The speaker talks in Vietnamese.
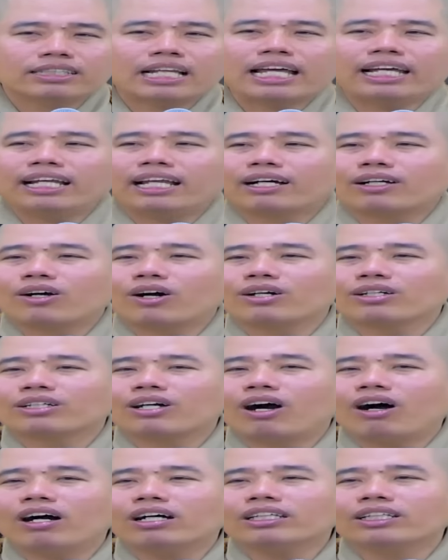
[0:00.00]
đây là con
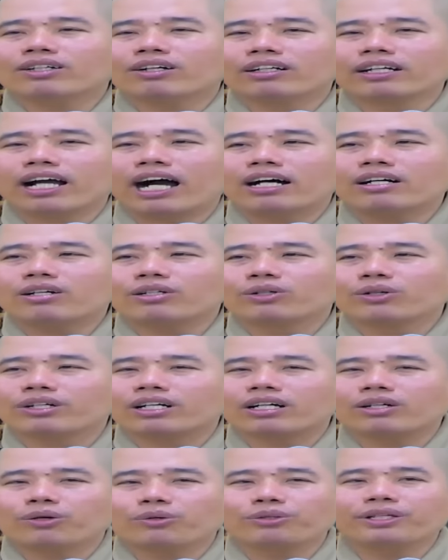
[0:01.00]
có thì con gỡ con
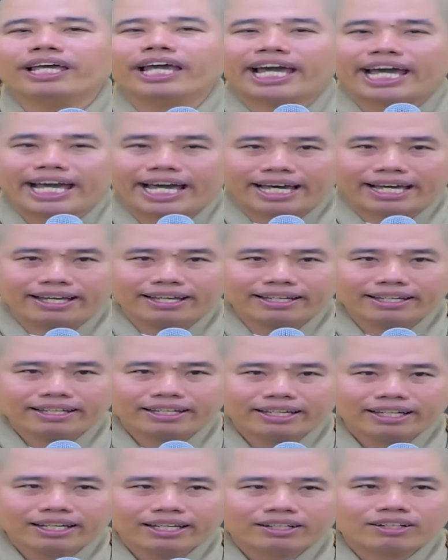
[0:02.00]
nuôi các cụ già
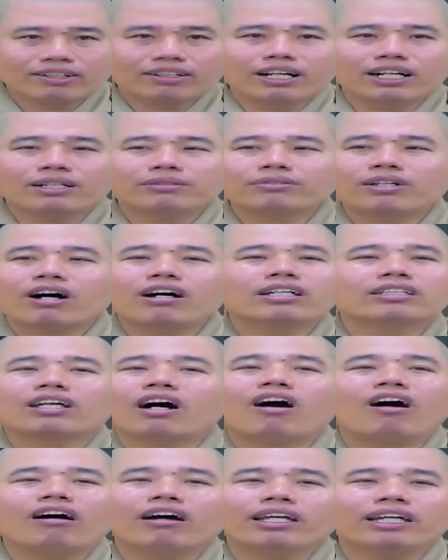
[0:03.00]
còn người không có là
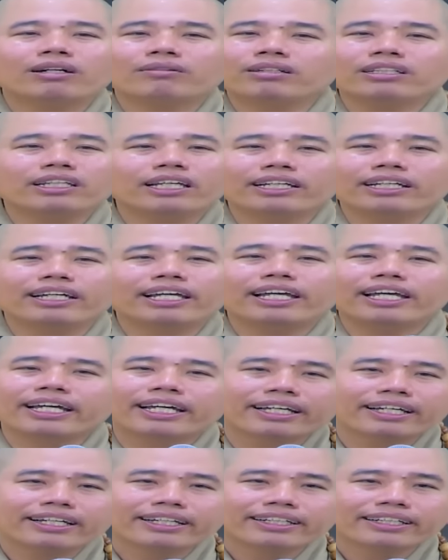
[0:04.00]
thôi không có gì
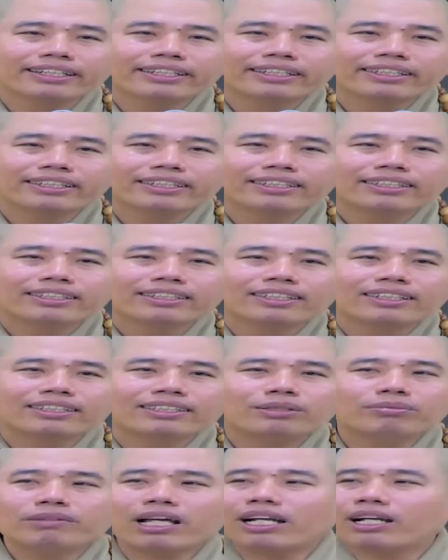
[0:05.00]
nghe
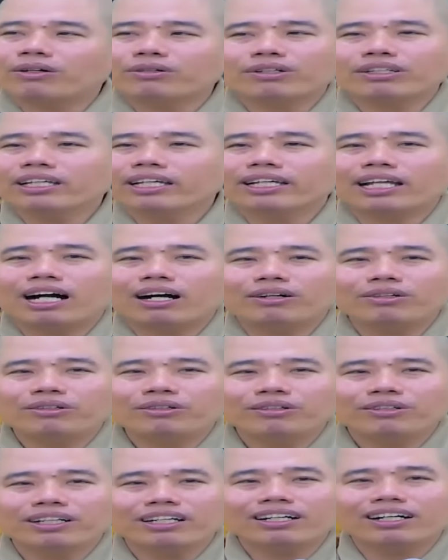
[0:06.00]
chúng ta đâu có gì đâu
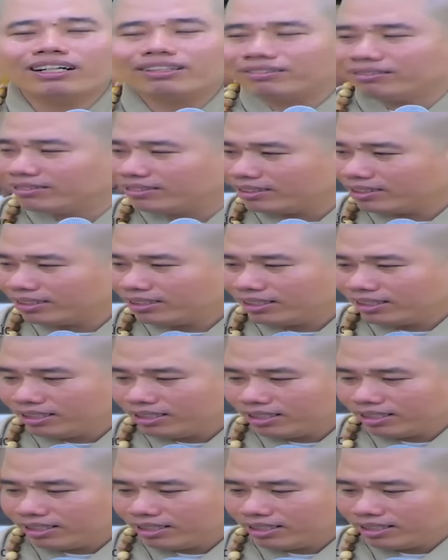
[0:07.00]
thấy không
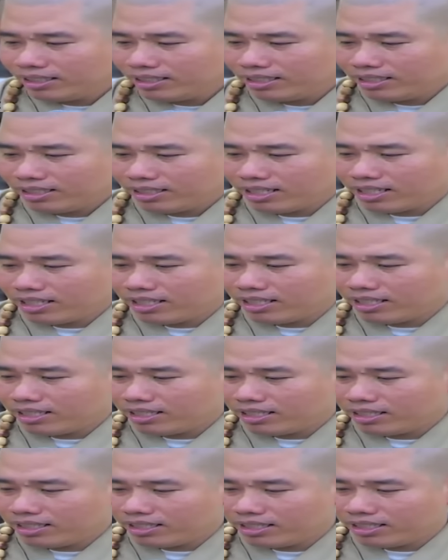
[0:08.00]

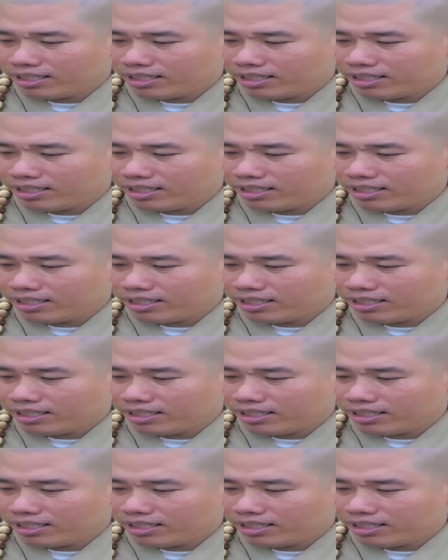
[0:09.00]
à.